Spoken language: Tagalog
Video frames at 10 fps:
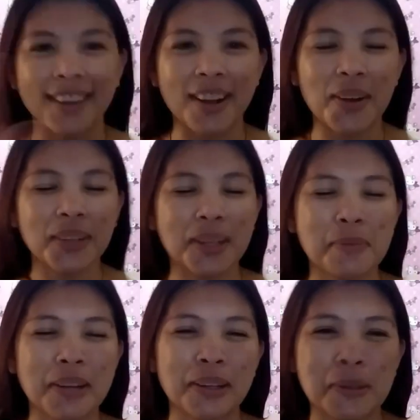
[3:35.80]
Okay
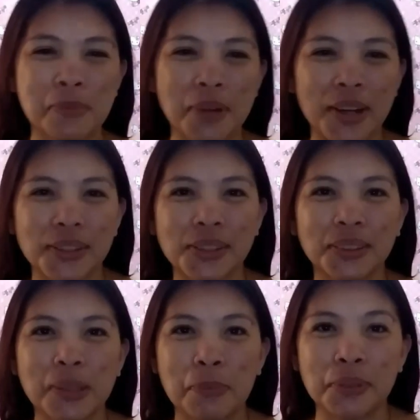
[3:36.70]
mga kabuhay, so
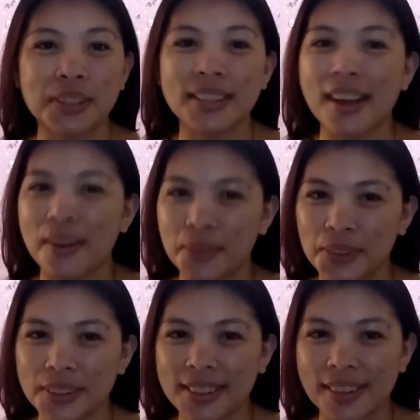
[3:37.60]
tapos na
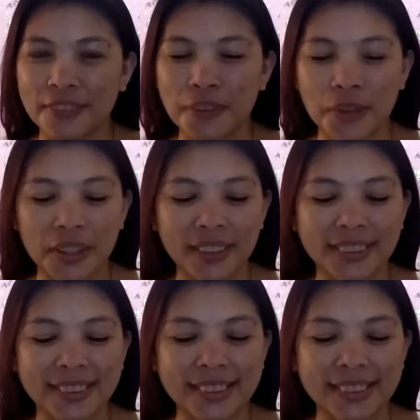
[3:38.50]
ako sa fourth,